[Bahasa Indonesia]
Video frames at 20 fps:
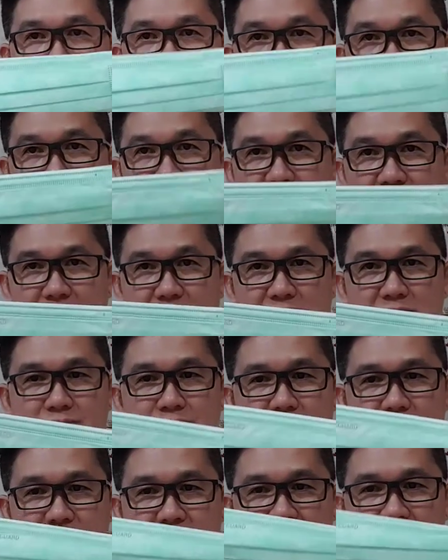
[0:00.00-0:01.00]
Maskernya
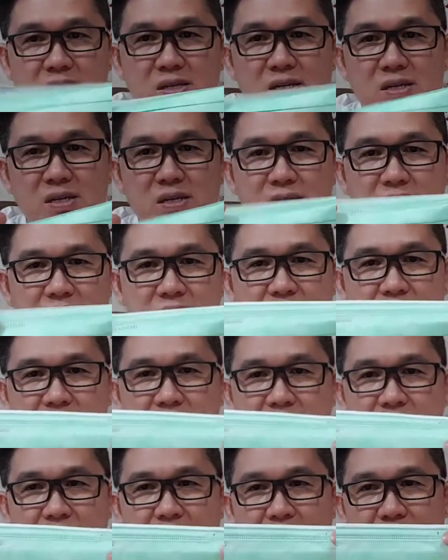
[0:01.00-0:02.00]
seperti ini, dia
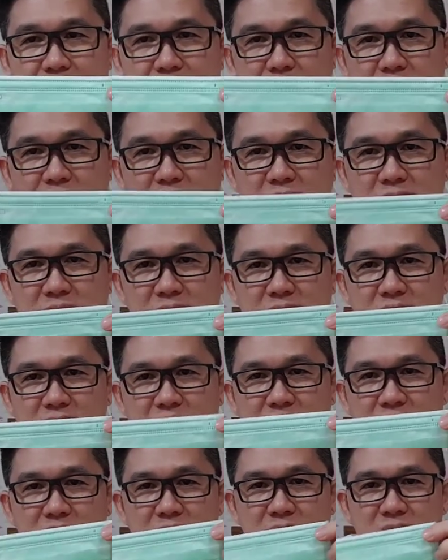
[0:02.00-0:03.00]
tiga lapis.
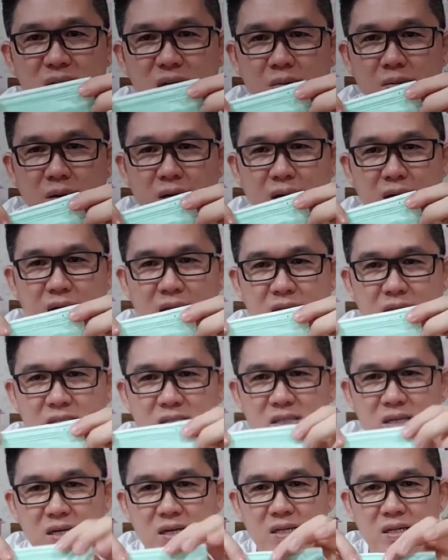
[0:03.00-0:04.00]
Di bagian
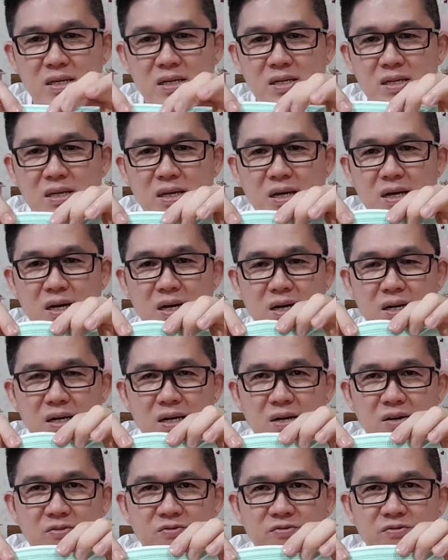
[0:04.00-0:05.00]
atasnya ini dia
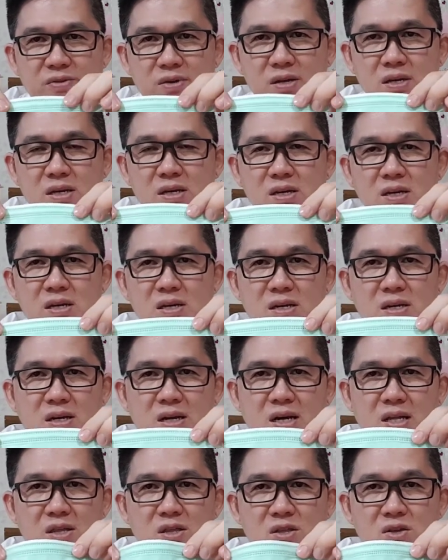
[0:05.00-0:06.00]
ada V
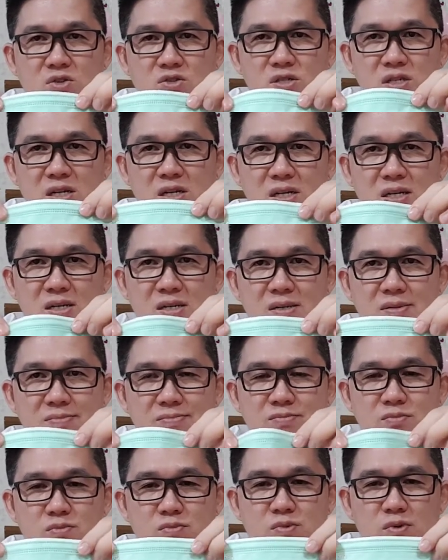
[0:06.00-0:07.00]
cut nose-nya
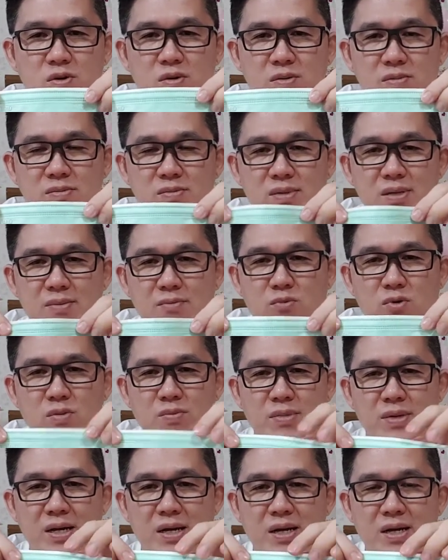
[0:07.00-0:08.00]
ya buat
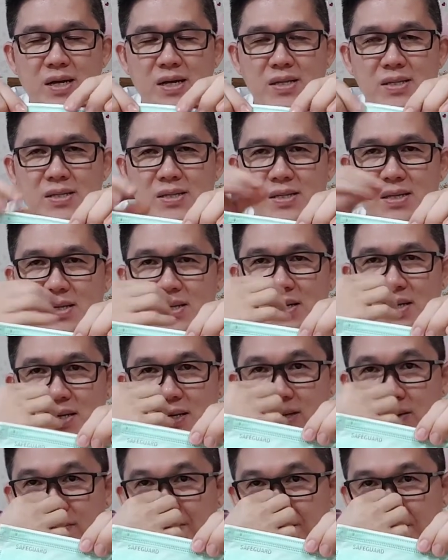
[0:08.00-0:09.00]
menahan
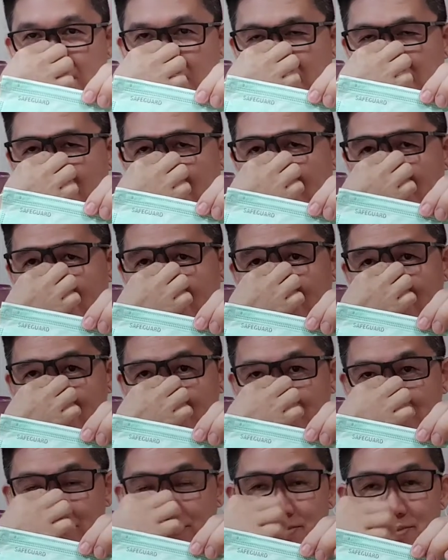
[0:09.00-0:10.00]
menahan
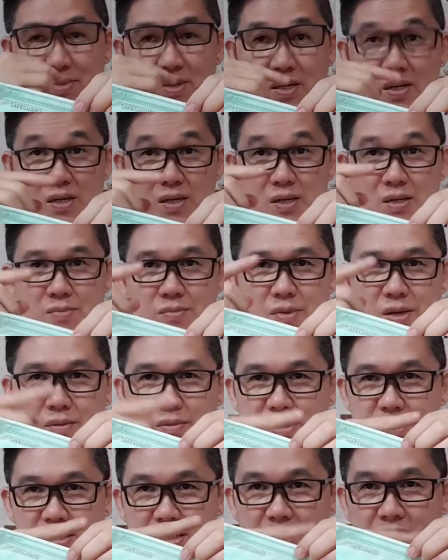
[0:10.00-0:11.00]
uh, eh, biar
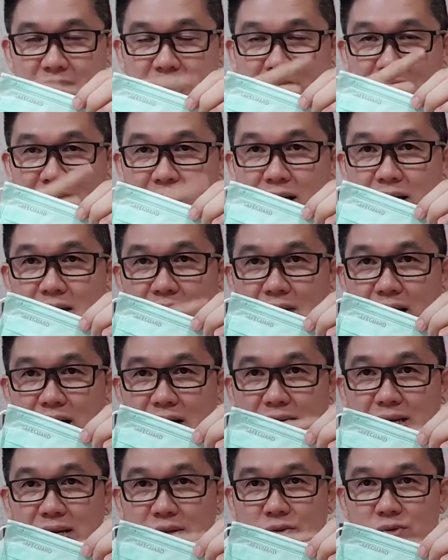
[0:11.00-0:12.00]
masker ini nggak nggak
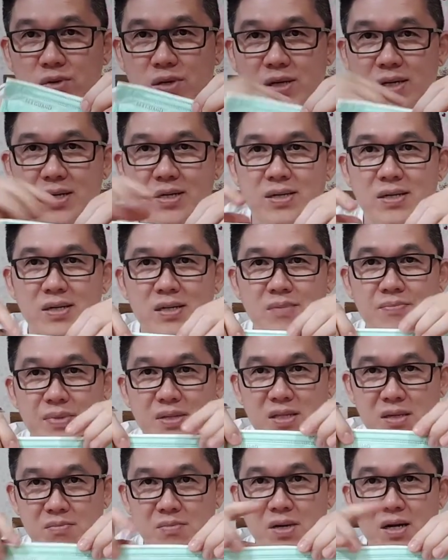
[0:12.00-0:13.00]
jatuh ya. Ini
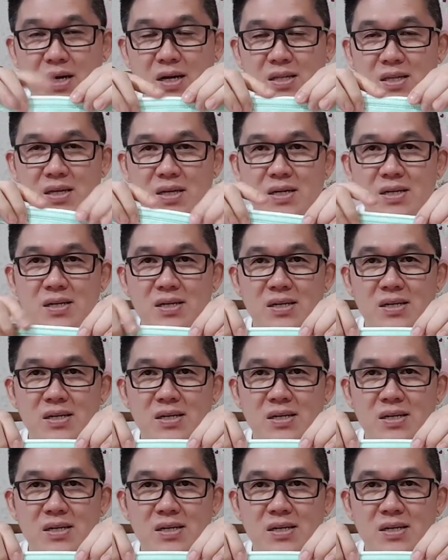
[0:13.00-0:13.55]
penting banget ya.